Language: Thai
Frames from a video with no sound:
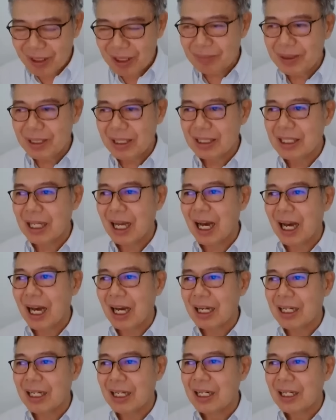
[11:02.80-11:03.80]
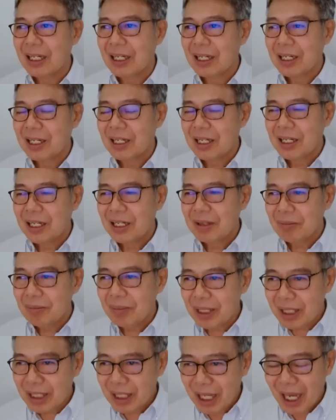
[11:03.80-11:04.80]
เฟ้อพื้นฐาน
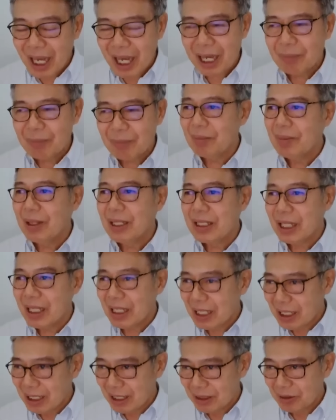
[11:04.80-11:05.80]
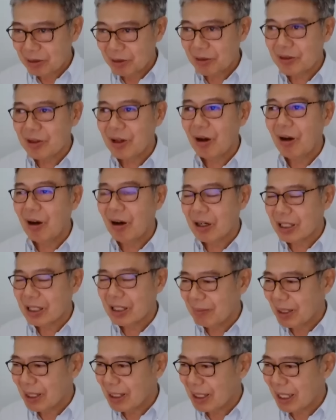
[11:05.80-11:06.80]
ปีหน้ามันไม่ใช่ หนึ่งจุดสอง แต่
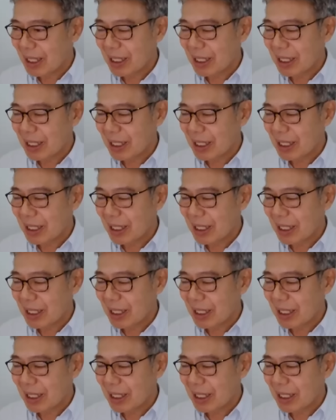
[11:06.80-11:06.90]
มัน